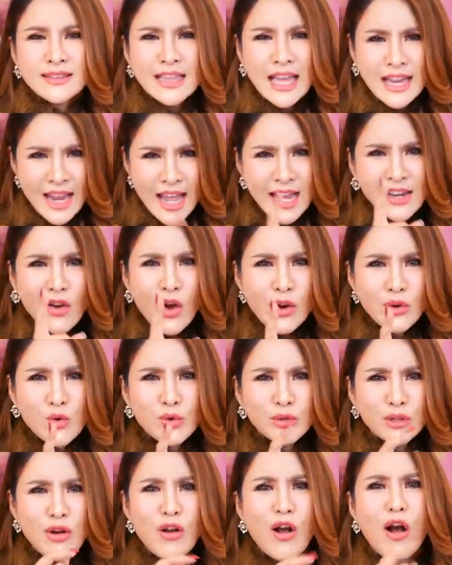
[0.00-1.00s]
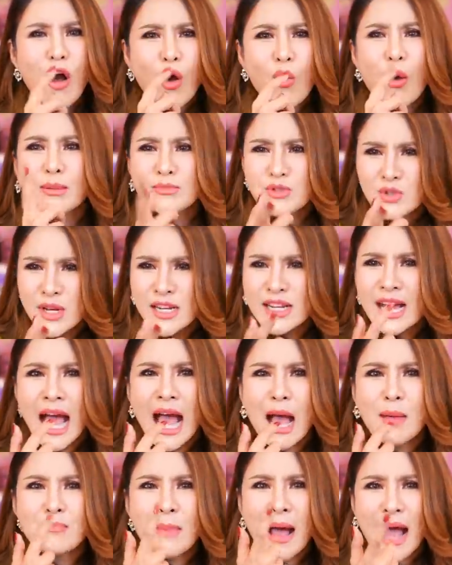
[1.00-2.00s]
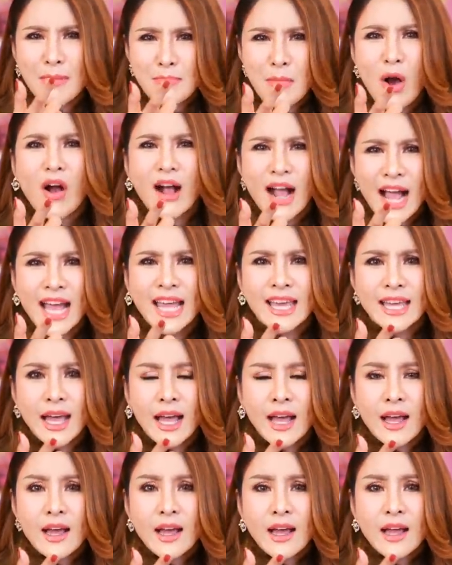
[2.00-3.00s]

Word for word: แต่แน่นอนคุณต้องขอความช่วยเหลืออ้าปากบอกใครอ่ะ